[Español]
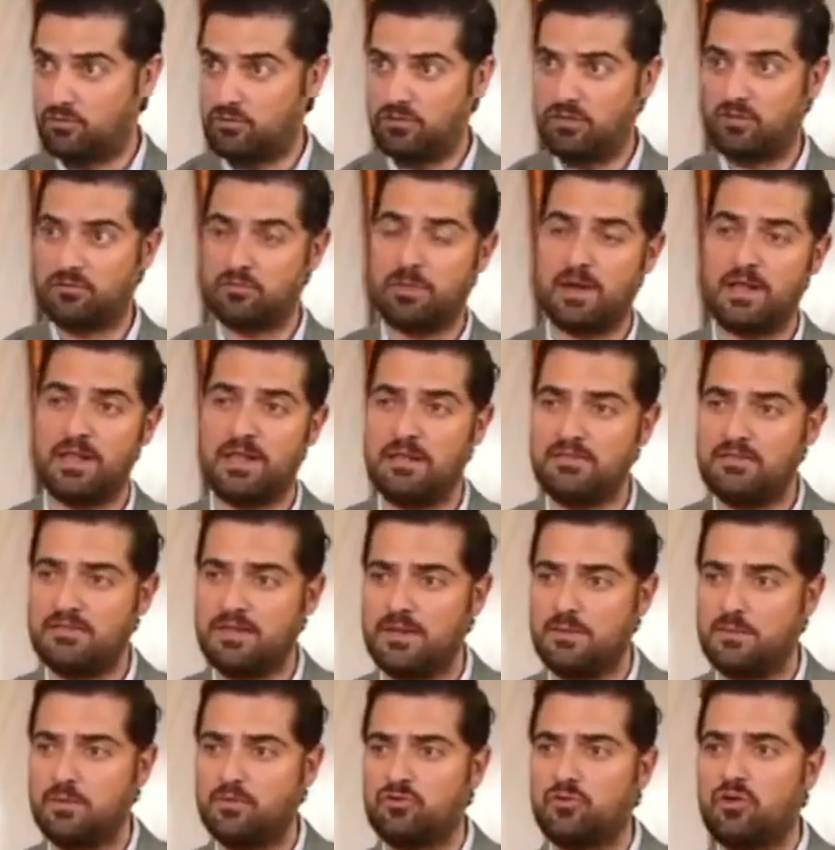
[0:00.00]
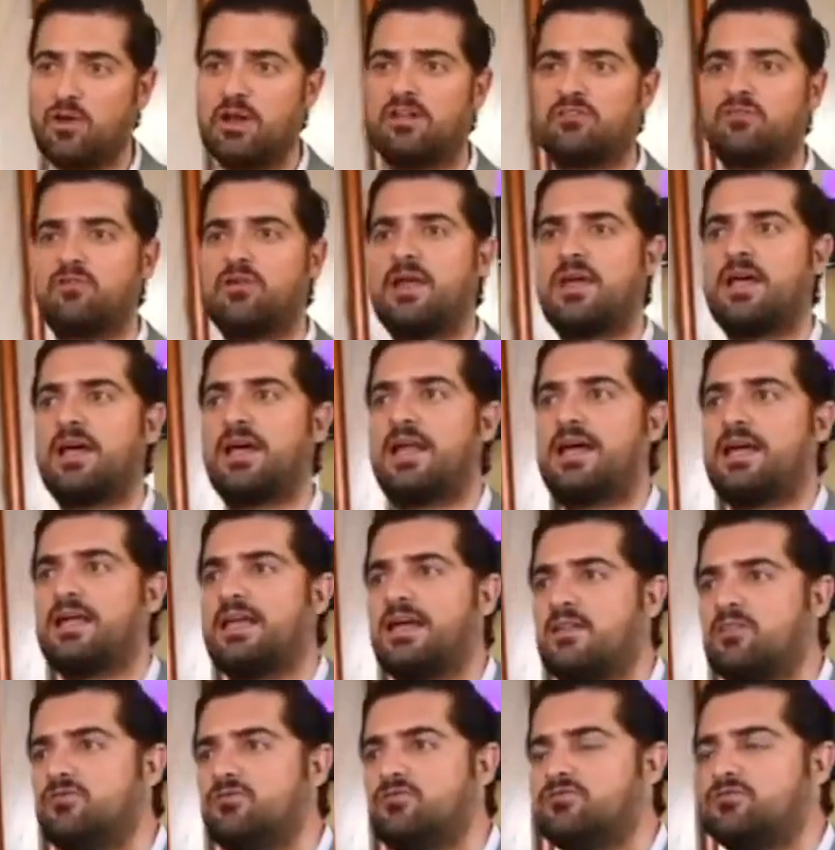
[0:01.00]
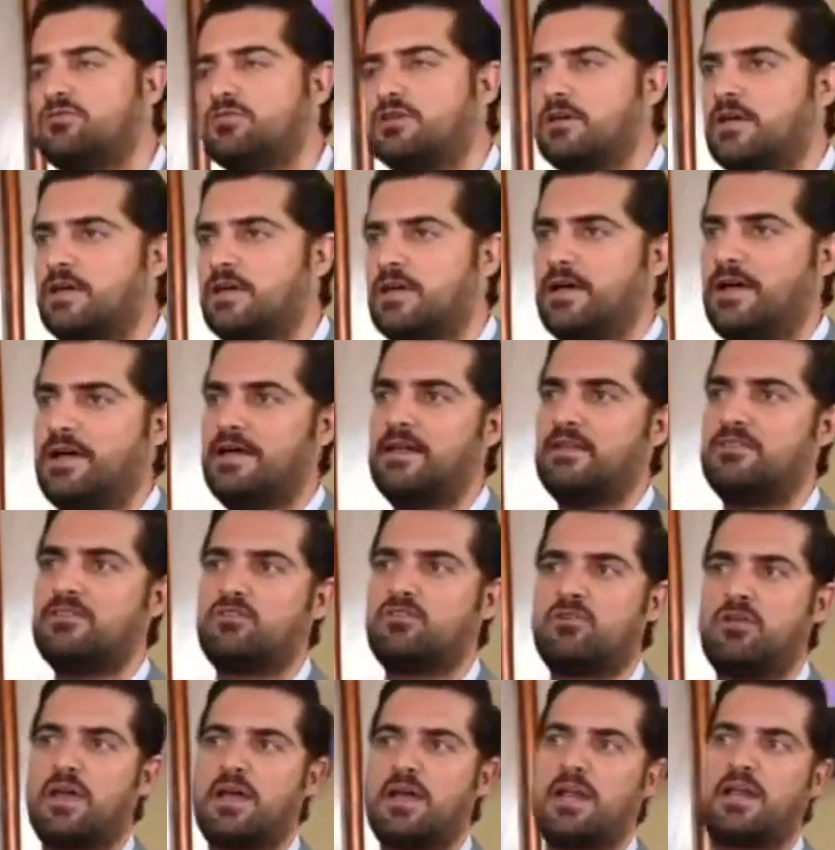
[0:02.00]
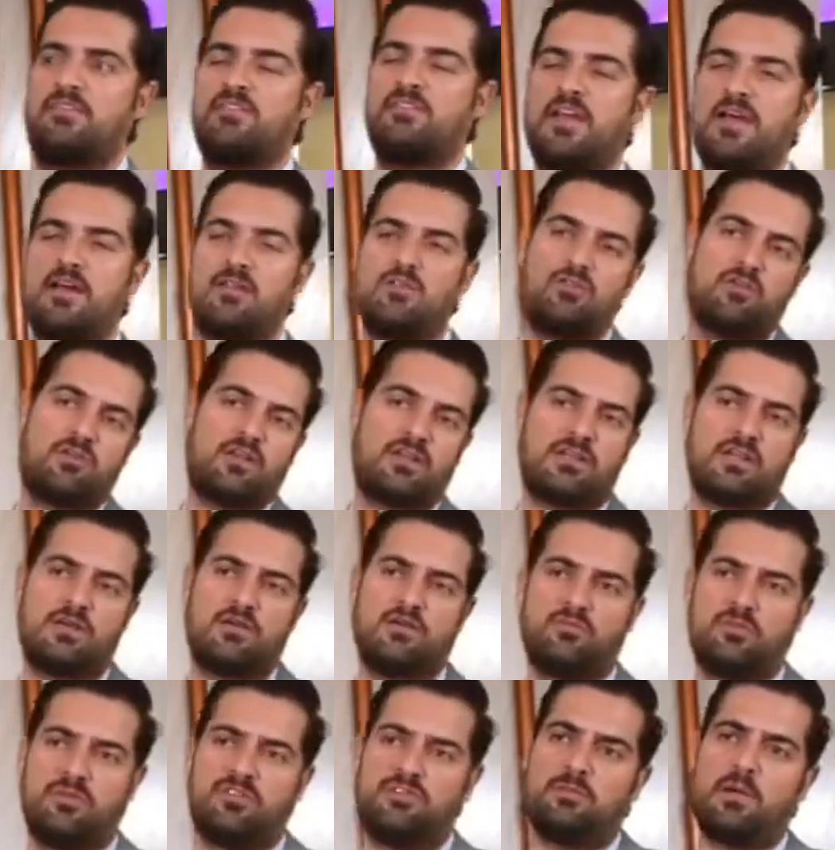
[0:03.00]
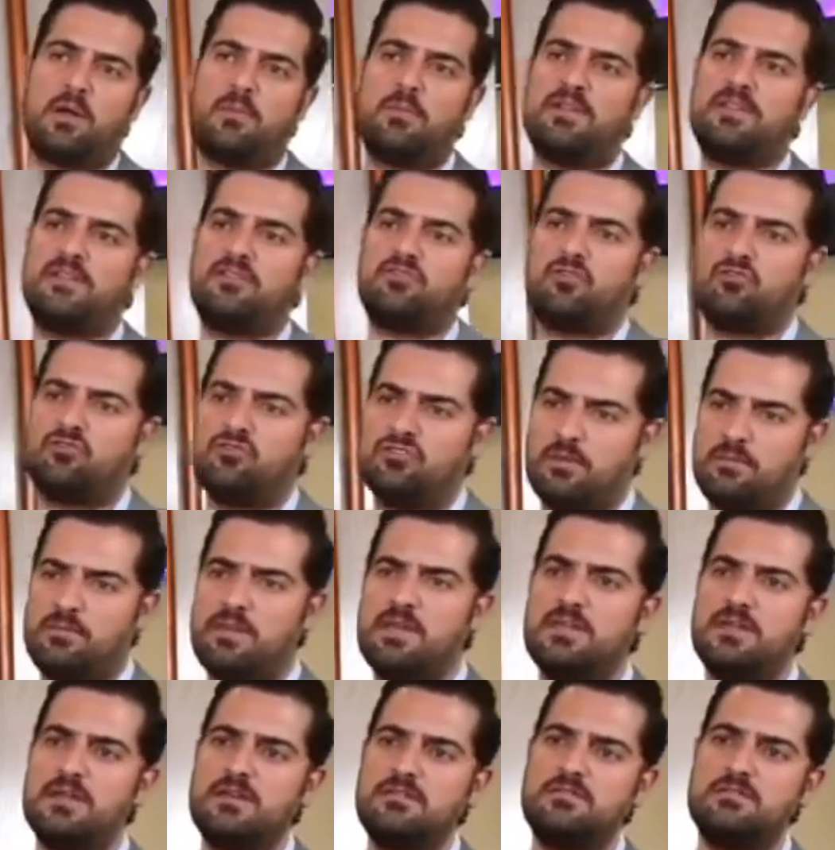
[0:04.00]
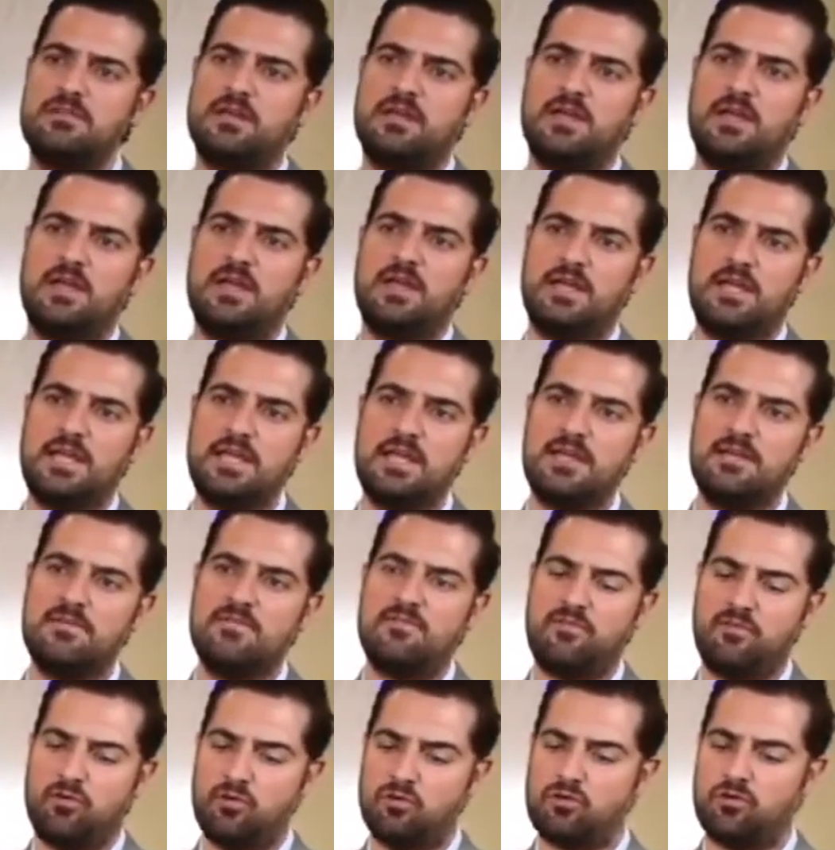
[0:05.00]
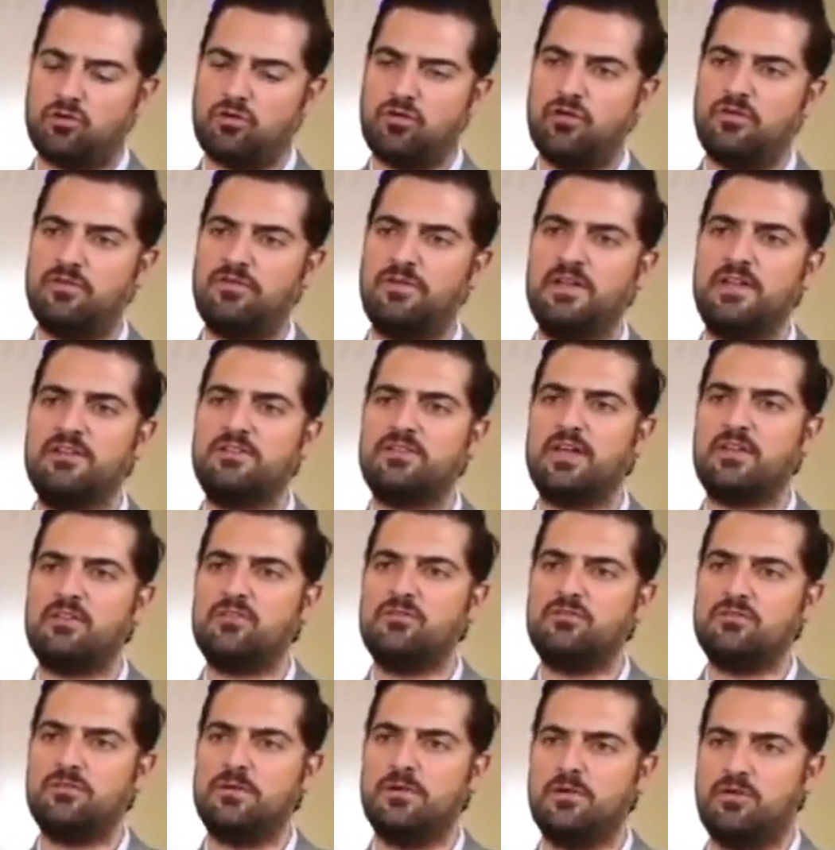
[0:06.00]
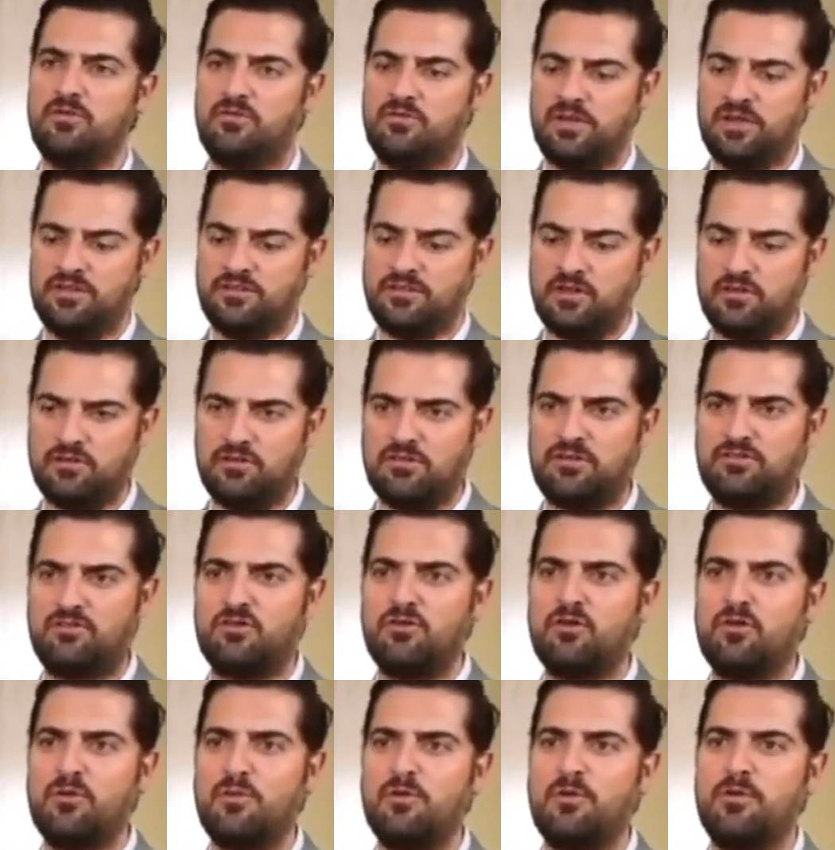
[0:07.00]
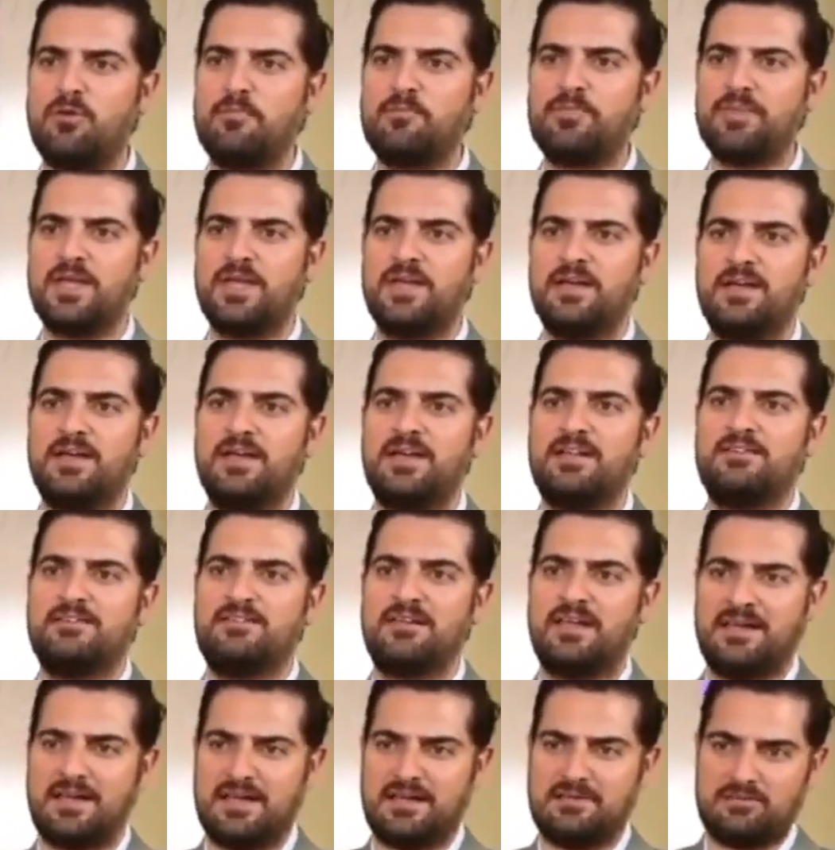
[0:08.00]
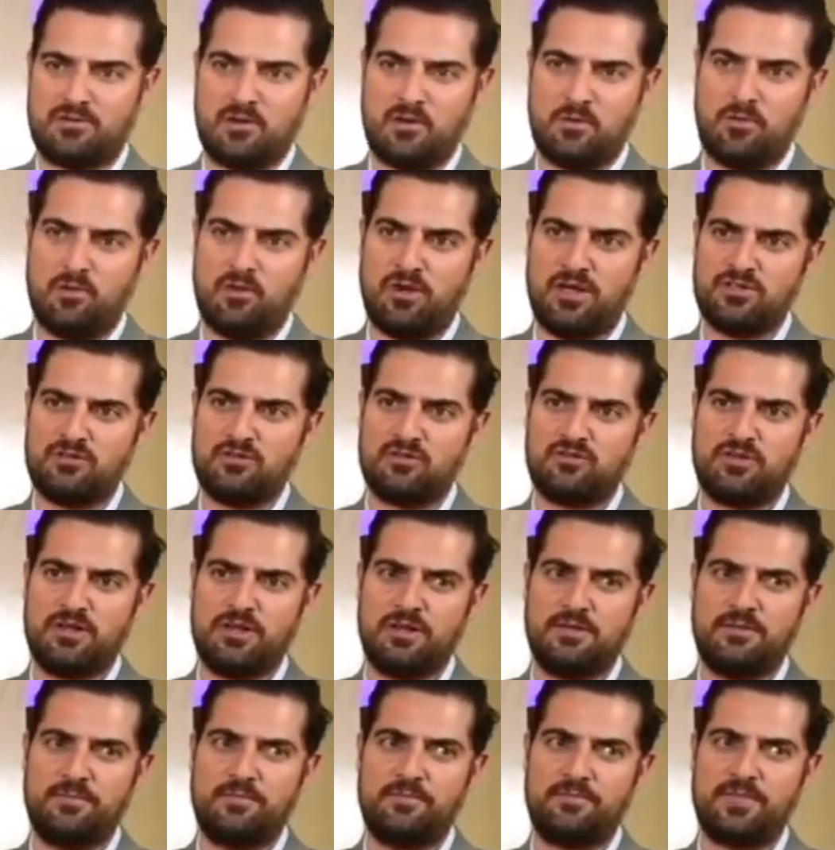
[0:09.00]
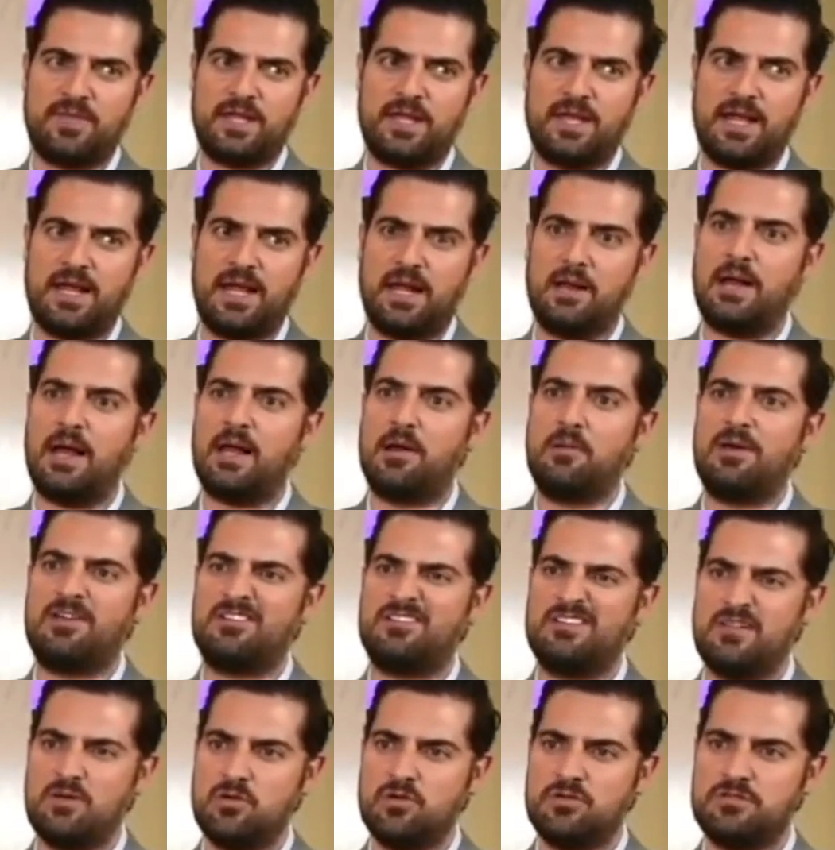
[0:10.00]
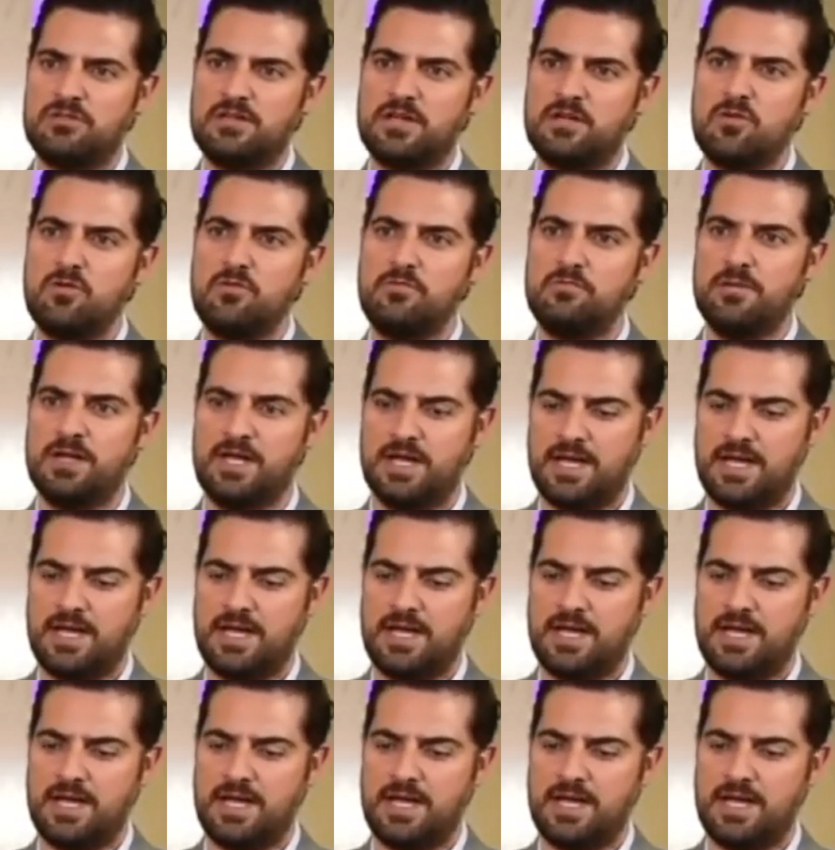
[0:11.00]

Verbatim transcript: espaldas tenemos toda la zona de grajeados. En esta zona de grajeados lo que tenemos principalmente son semillas y frutos leofilizados. Leofilizados es que son como, es, eh, como hechos en, al, vacío, en seco,